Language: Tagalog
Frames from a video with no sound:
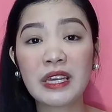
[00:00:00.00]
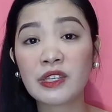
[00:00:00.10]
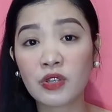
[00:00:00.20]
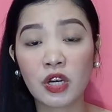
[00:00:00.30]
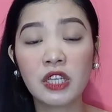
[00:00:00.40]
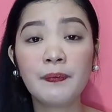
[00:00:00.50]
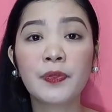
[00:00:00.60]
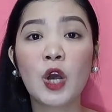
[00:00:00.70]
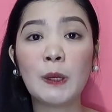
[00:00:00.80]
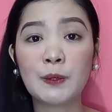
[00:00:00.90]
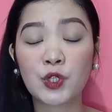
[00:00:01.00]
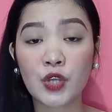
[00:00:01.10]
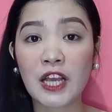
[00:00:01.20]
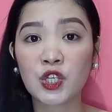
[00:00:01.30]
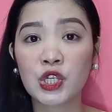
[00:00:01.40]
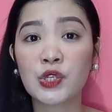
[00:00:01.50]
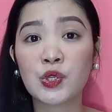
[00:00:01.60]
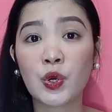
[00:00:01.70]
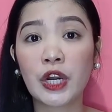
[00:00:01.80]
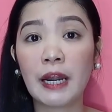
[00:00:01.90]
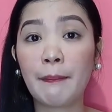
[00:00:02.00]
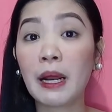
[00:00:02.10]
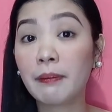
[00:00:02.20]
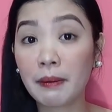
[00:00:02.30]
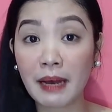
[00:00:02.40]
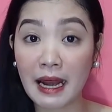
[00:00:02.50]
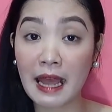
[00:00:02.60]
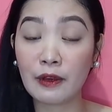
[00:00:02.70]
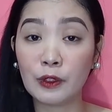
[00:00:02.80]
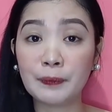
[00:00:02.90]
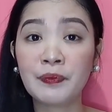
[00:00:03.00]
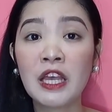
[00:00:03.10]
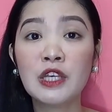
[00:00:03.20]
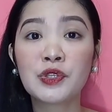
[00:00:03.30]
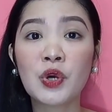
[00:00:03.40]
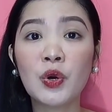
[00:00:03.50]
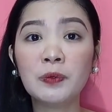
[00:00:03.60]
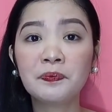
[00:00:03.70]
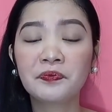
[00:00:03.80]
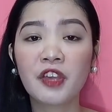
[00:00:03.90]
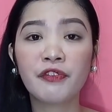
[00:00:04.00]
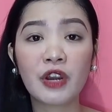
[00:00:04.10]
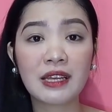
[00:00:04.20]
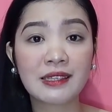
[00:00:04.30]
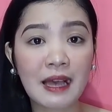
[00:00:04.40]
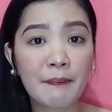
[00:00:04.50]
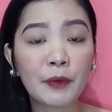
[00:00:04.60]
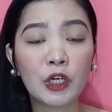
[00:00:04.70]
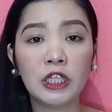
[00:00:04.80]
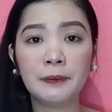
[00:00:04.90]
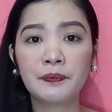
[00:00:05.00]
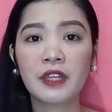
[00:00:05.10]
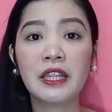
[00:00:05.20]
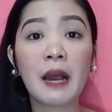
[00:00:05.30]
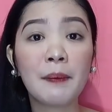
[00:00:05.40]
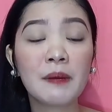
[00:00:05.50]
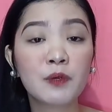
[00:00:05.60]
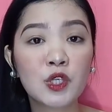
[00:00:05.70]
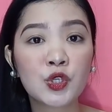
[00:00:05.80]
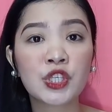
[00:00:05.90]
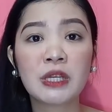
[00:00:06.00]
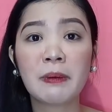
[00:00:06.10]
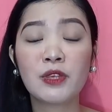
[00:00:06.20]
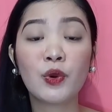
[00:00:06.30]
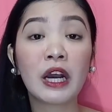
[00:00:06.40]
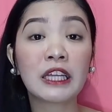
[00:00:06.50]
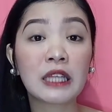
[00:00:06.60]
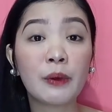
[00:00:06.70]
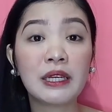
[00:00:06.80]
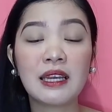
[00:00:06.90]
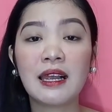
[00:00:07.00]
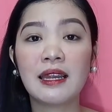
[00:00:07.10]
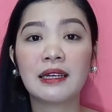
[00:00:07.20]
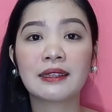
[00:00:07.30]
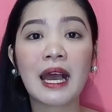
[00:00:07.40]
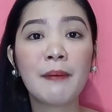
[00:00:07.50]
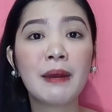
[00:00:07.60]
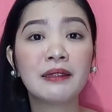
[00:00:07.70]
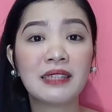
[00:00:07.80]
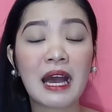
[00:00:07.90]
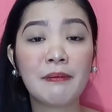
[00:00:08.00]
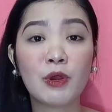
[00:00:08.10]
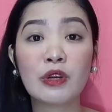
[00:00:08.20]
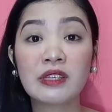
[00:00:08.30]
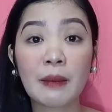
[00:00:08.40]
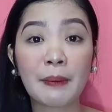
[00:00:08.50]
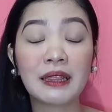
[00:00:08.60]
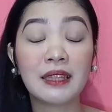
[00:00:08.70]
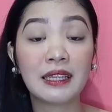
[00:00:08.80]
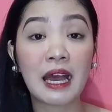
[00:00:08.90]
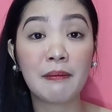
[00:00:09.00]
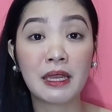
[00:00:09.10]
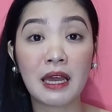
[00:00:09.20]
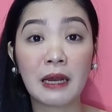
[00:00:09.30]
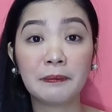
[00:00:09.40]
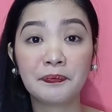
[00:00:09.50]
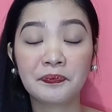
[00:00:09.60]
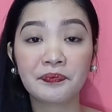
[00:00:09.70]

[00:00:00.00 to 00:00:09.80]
reason, obstructions or pagbabara, no? So, for example, nakapag-produce naman yung katawan nila ng tamang dami or sapat na dami ng